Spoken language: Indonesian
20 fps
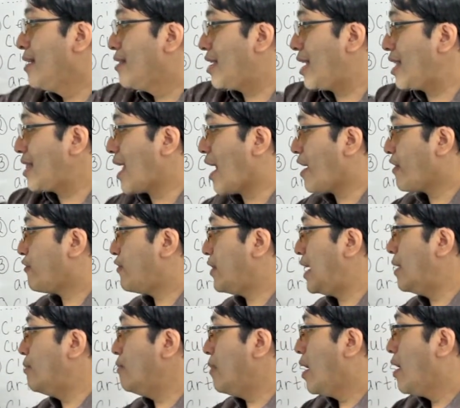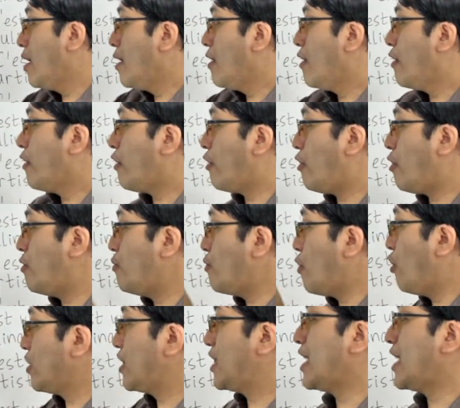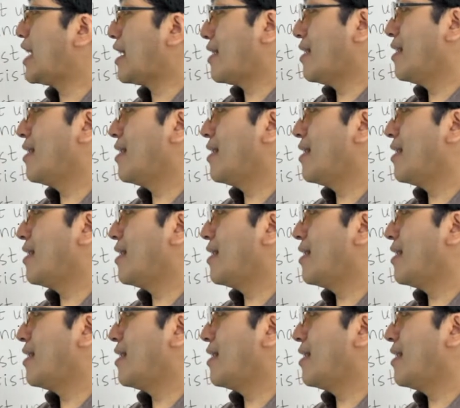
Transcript: Tentang film romantik.